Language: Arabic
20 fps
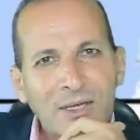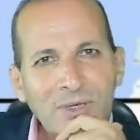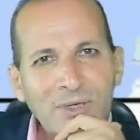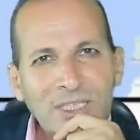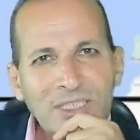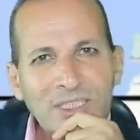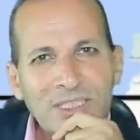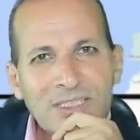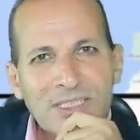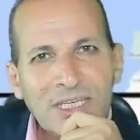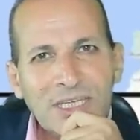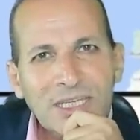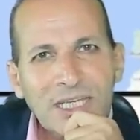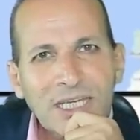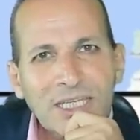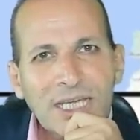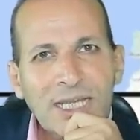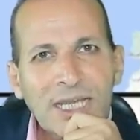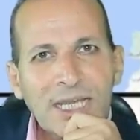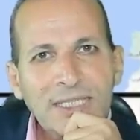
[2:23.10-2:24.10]
دولة الصين
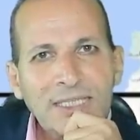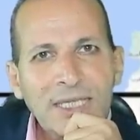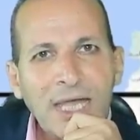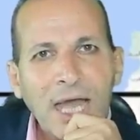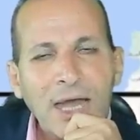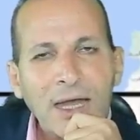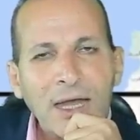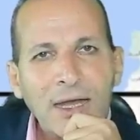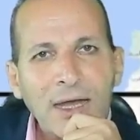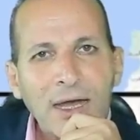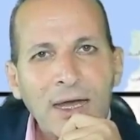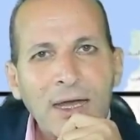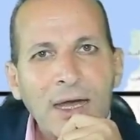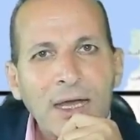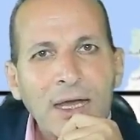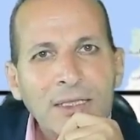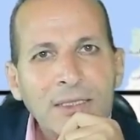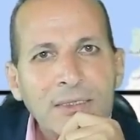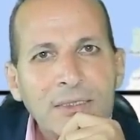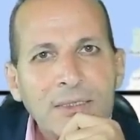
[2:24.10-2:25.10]
هي التي
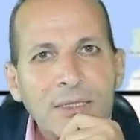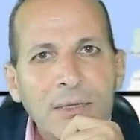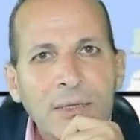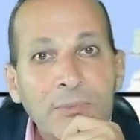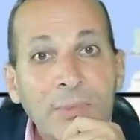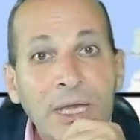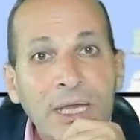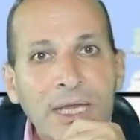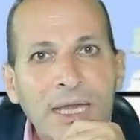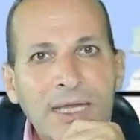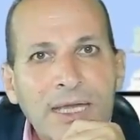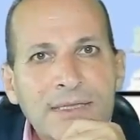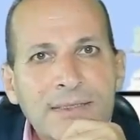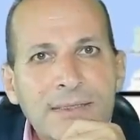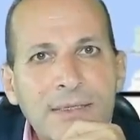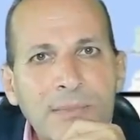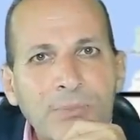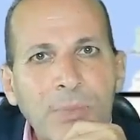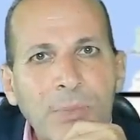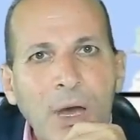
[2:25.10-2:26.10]
حققت
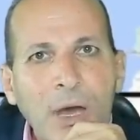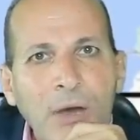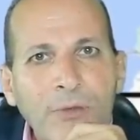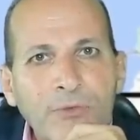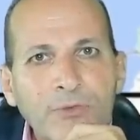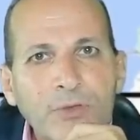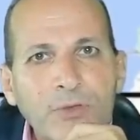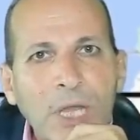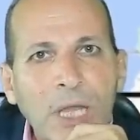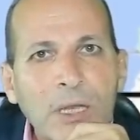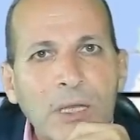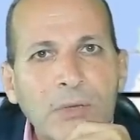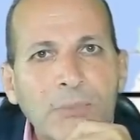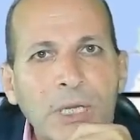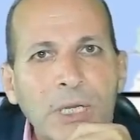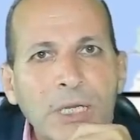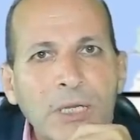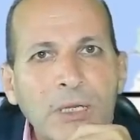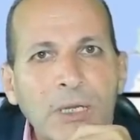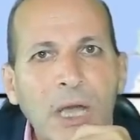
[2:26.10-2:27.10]
مكاسب أفضل
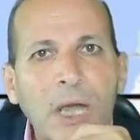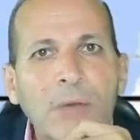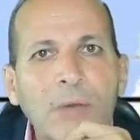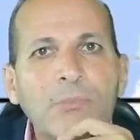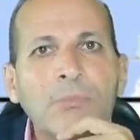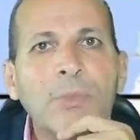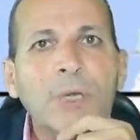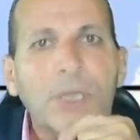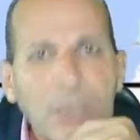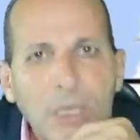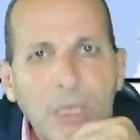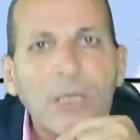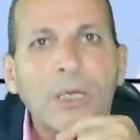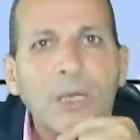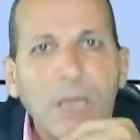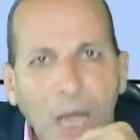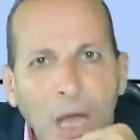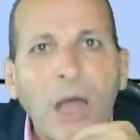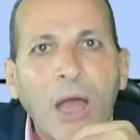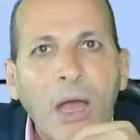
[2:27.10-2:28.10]
من
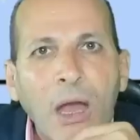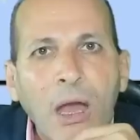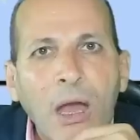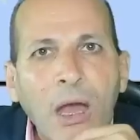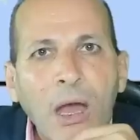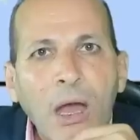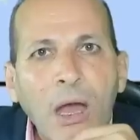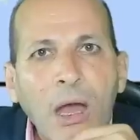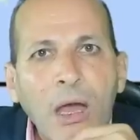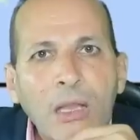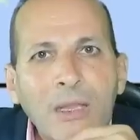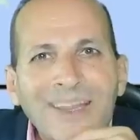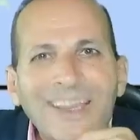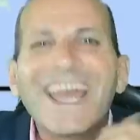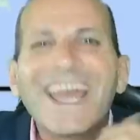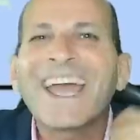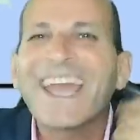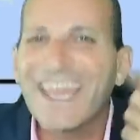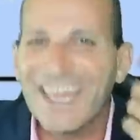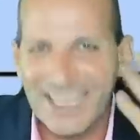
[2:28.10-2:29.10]
أمريكا
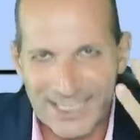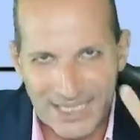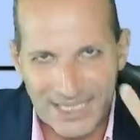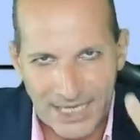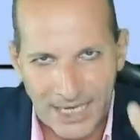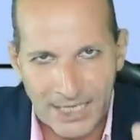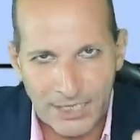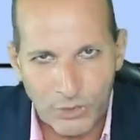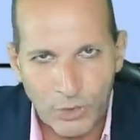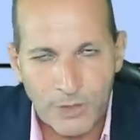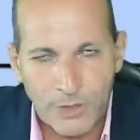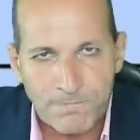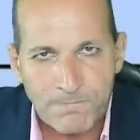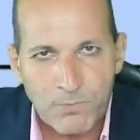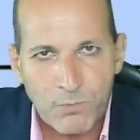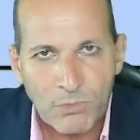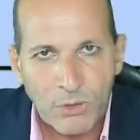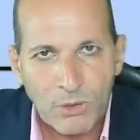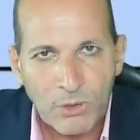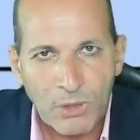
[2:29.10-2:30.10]

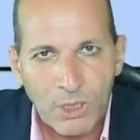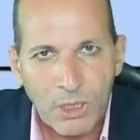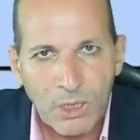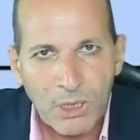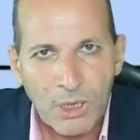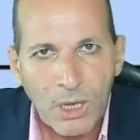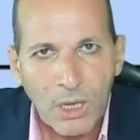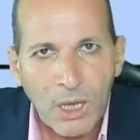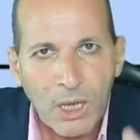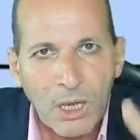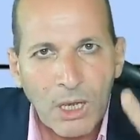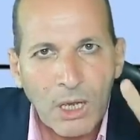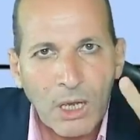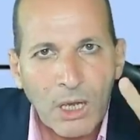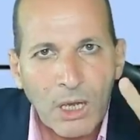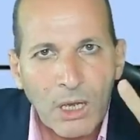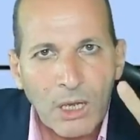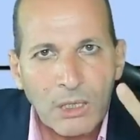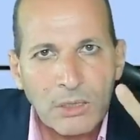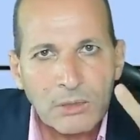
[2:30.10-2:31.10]
تخيلوا
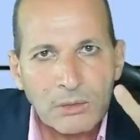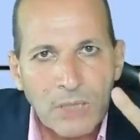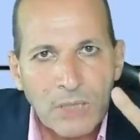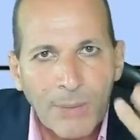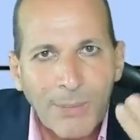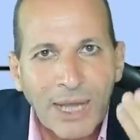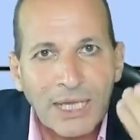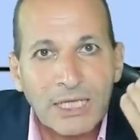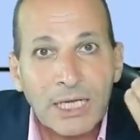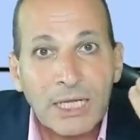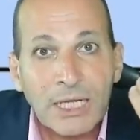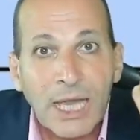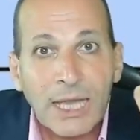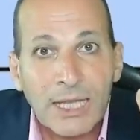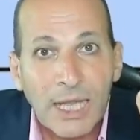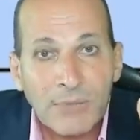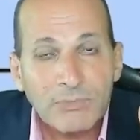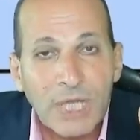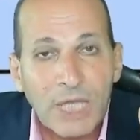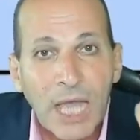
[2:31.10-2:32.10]
طبعا
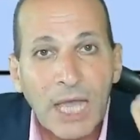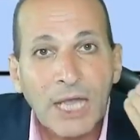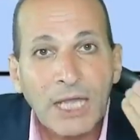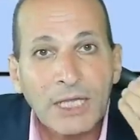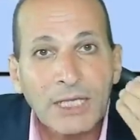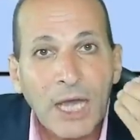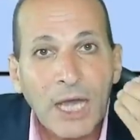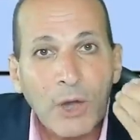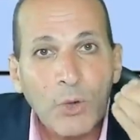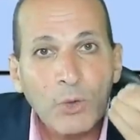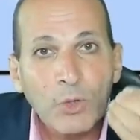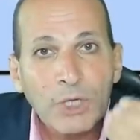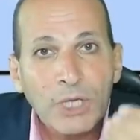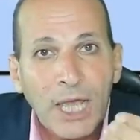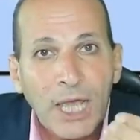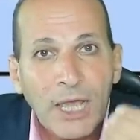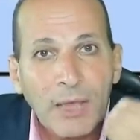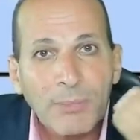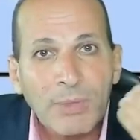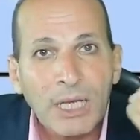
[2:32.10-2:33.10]
الكلام ده احنا
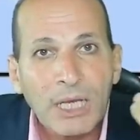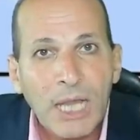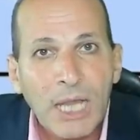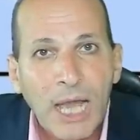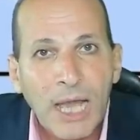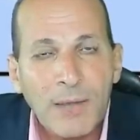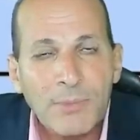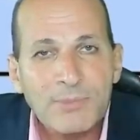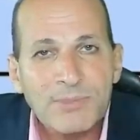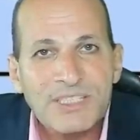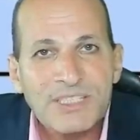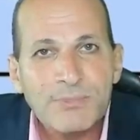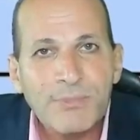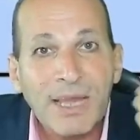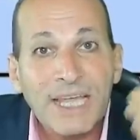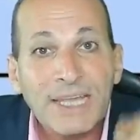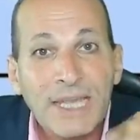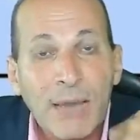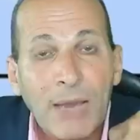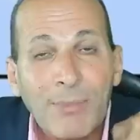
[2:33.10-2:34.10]
قلناه بالامس
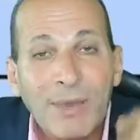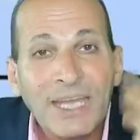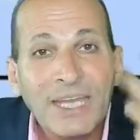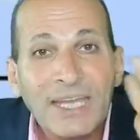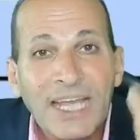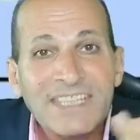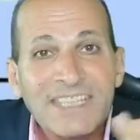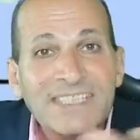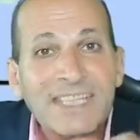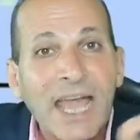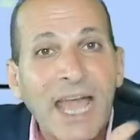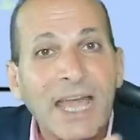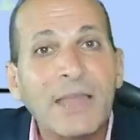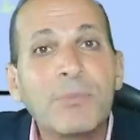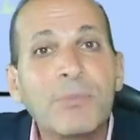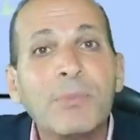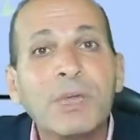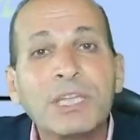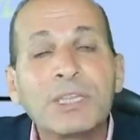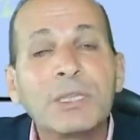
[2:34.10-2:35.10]
بينما الناس
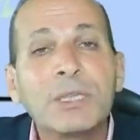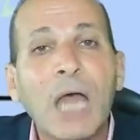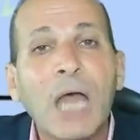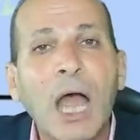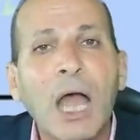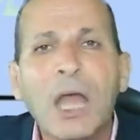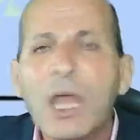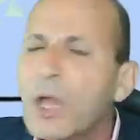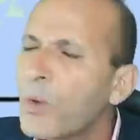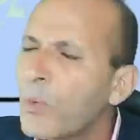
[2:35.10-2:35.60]
هجمتنا